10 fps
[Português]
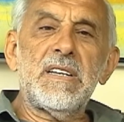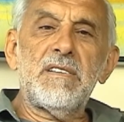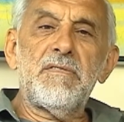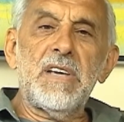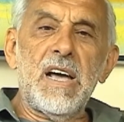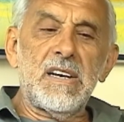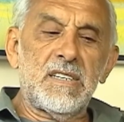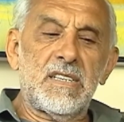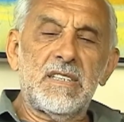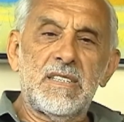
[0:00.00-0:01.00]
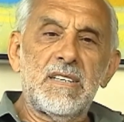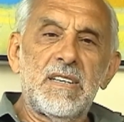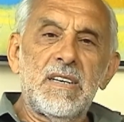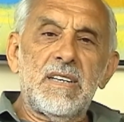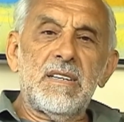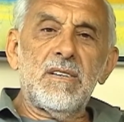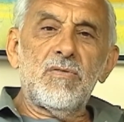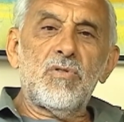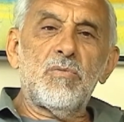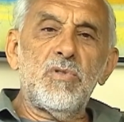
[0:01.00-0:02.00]
companheira de viagem.
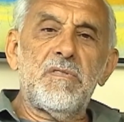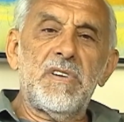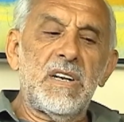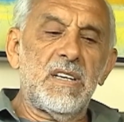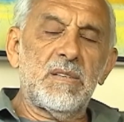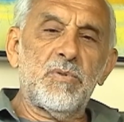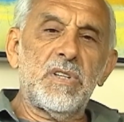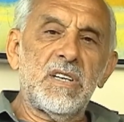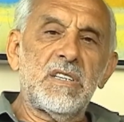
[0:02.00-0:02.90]
Eu estou muito feliz